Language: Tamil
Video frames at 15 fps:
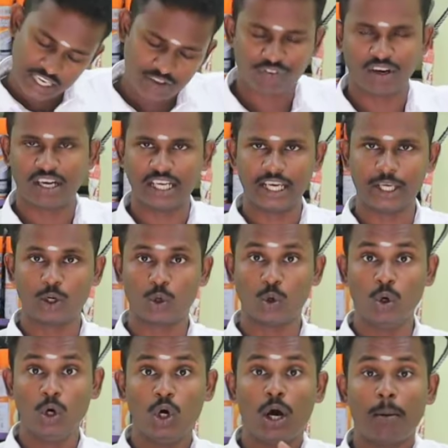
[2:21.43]
டிஃப்ரெண்ட்டாக
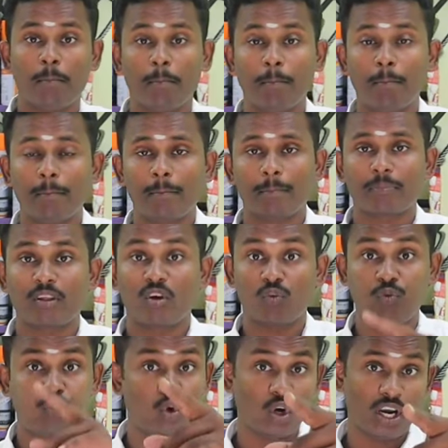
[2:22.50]
இருக்கும்
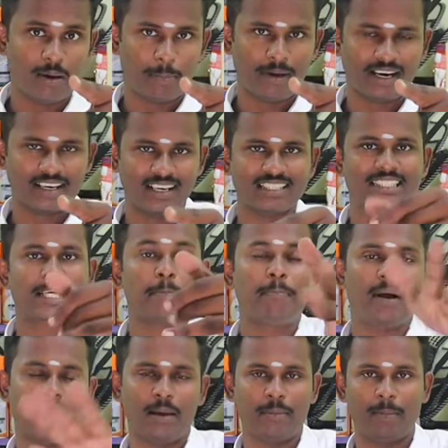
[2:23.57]
ஃபுல்லாக பார்க்கலாம்
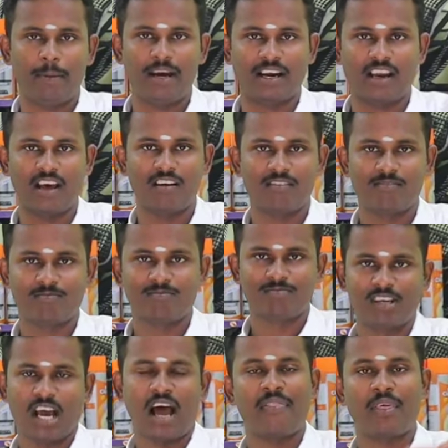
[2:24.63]
ஸ்கிப் பண்ணாமே பார்க்கலாம்
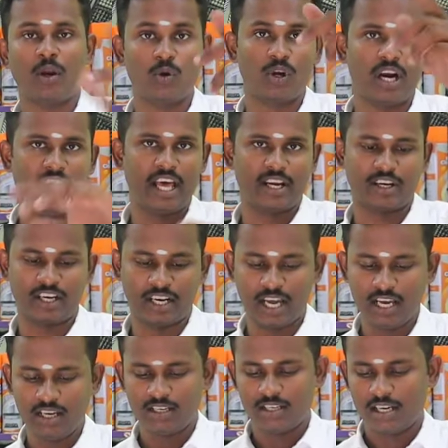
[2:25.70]
அந்த அளவுக்கு நல்லா இருக்குங்கண்ணா